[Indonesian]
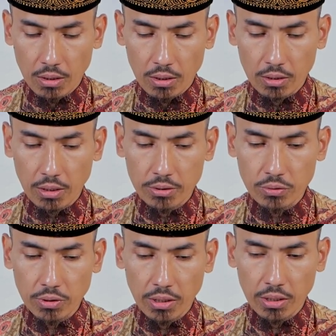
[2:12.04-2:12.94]
Kita
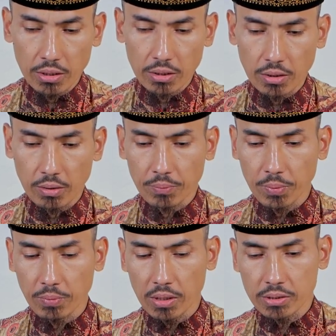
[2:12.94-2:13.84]
lanjutkan
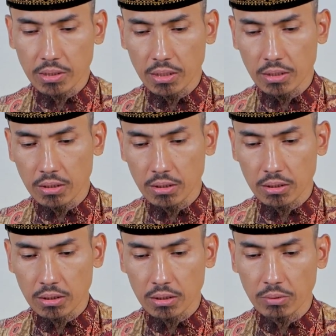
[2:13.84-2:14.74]
pembahasan
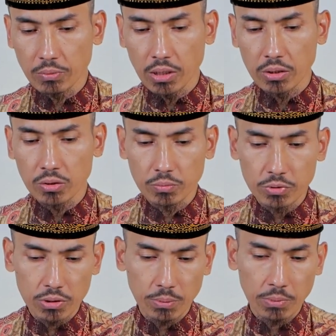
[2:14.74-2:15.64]
kita Minhajul
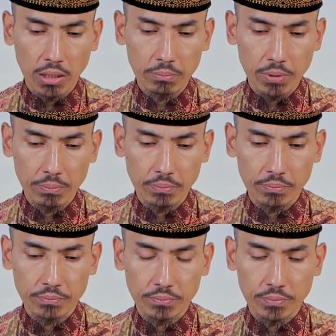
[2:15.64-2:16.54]
Muslim dalam
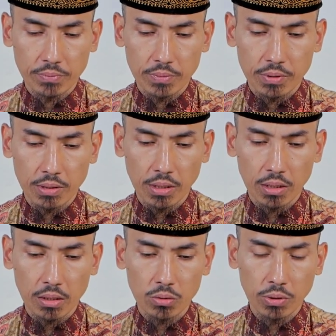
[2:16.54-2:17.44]
bab
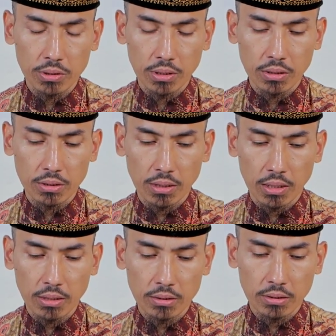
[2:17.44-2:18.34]
yang kedua
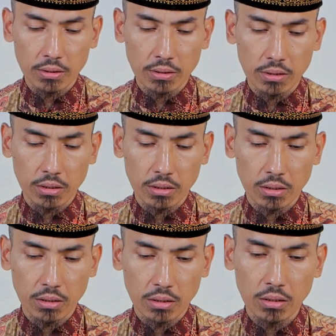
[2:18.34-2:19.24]
tentang
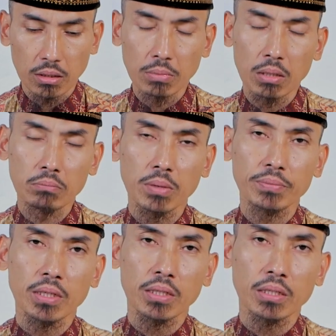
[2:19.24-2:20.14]
bab-bab
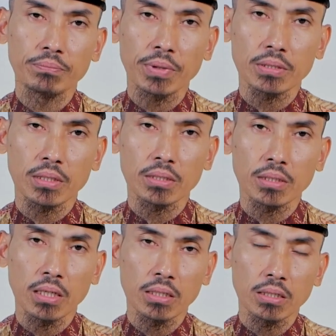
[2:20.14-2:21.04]
eh, yang keempat
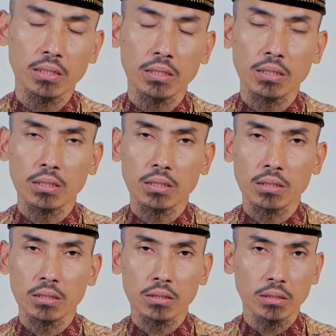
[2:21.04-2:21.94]
tentang
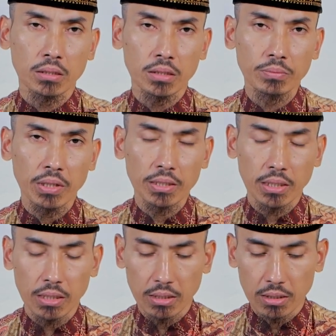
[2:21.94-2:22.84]
eh,
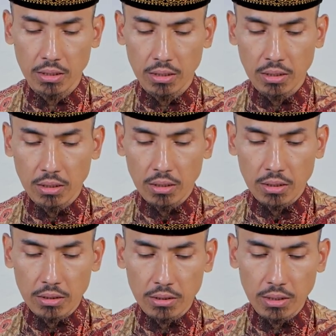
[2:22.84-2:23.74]
ibadah
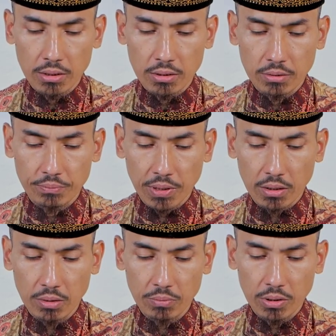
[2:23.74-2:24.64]
dan
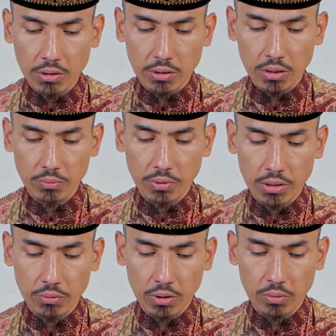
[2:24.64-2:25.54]
para hamba Allah
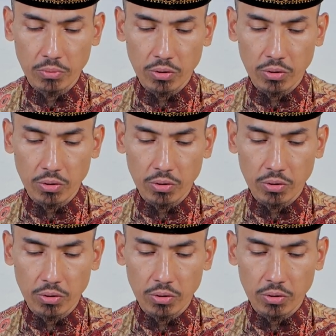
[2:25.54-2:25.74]
rahimani wa